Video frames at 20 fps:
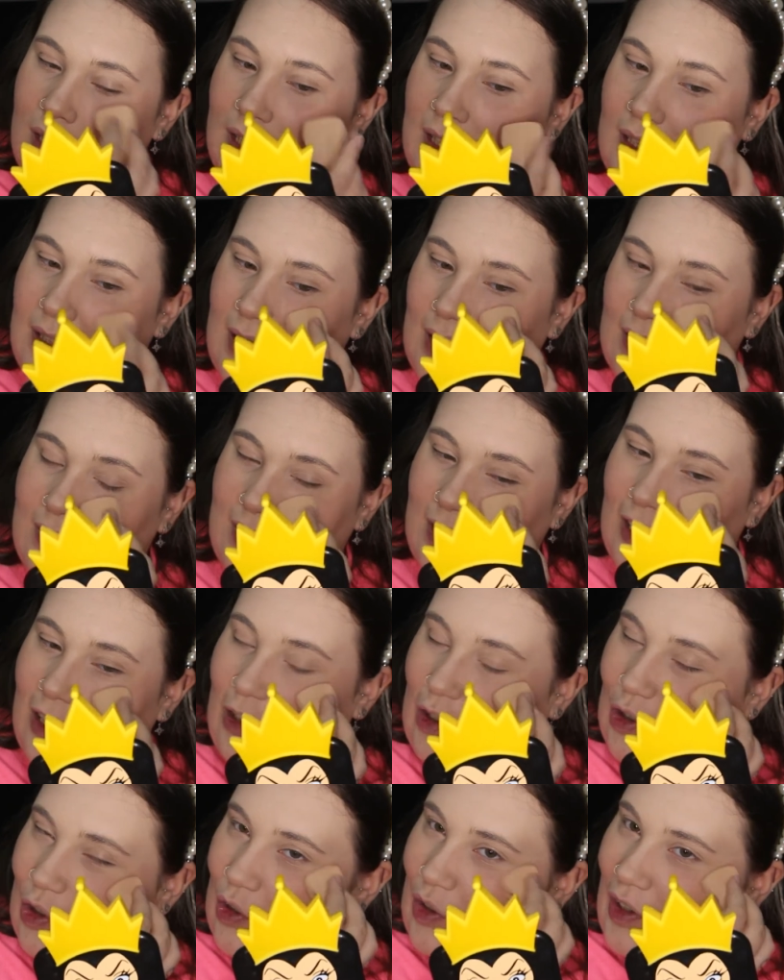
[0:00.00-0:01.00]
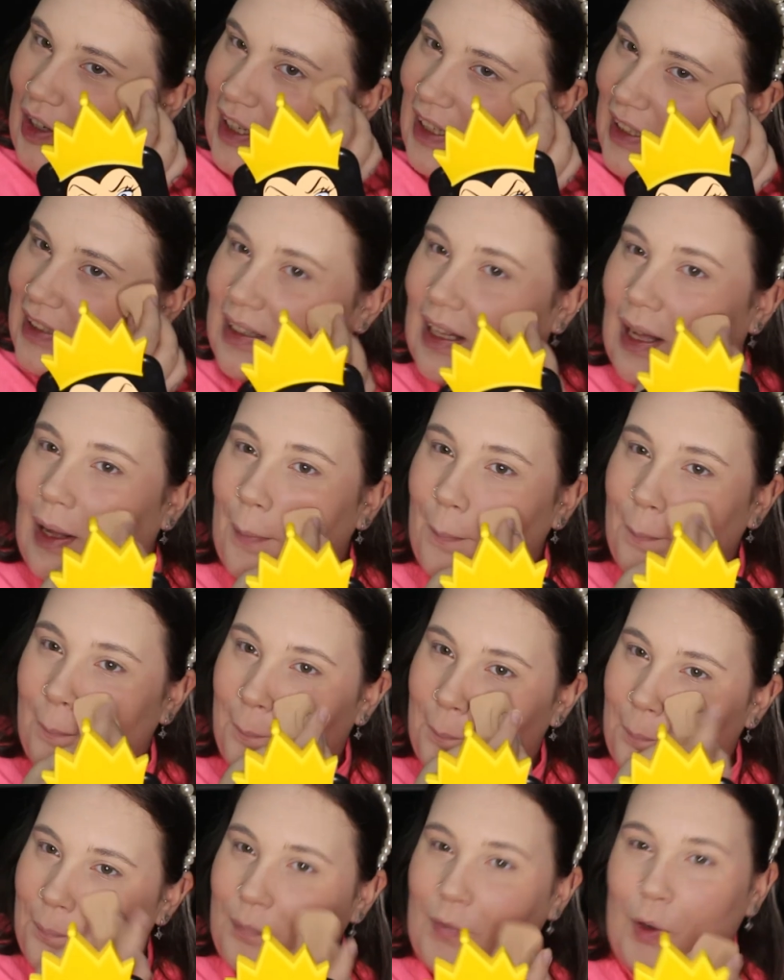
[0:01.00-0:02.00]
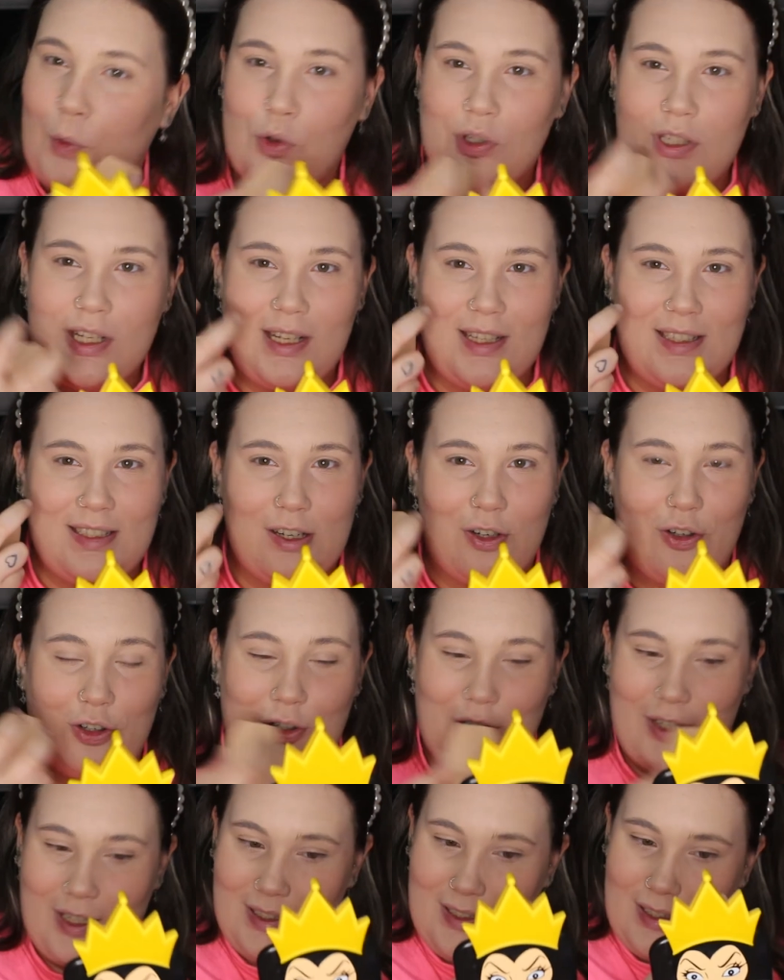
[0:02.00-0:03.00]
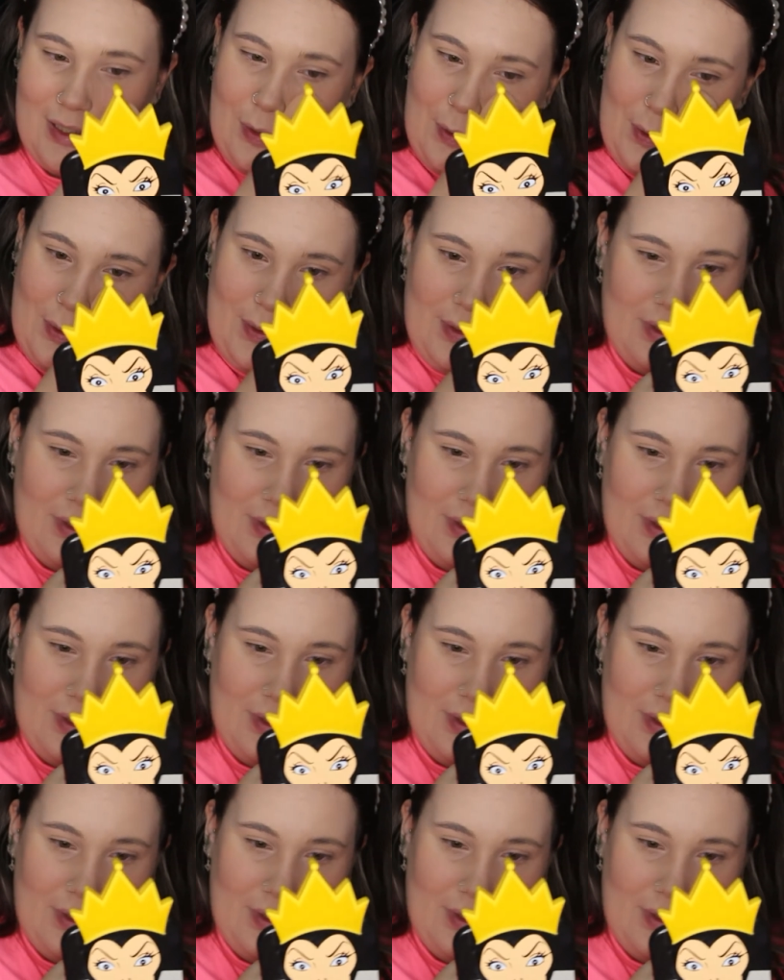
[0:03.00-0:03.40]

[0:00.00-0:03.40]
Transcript: Y te has quedado rojita, me gusta ese colorete, ¿no?